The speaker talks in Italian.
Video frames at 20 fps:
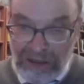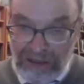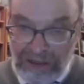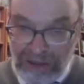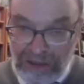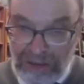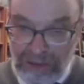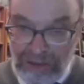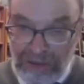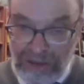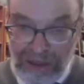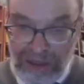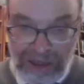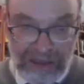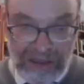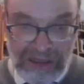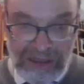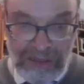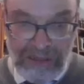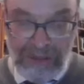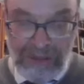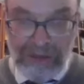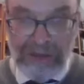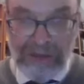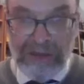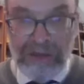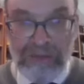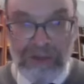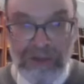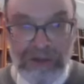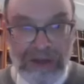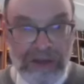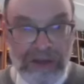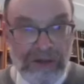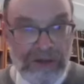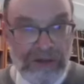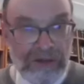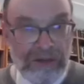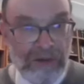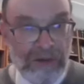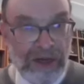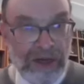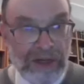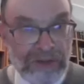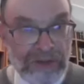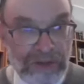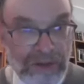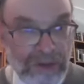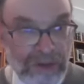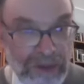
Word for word: talmudica simbolo del modello lituano di cui